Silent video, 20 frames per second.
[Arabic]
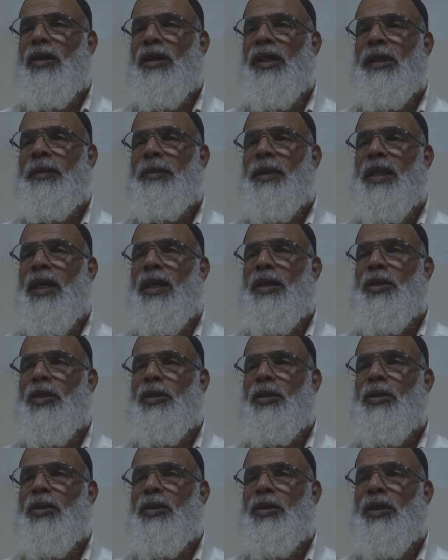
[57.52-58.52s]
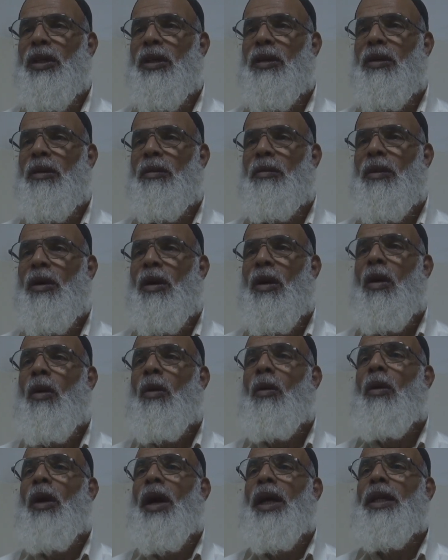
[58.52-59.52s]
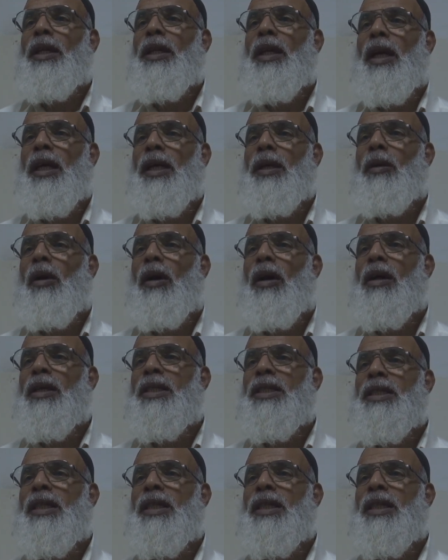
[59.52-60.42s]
ترهبنا جيوشكم وإن حوار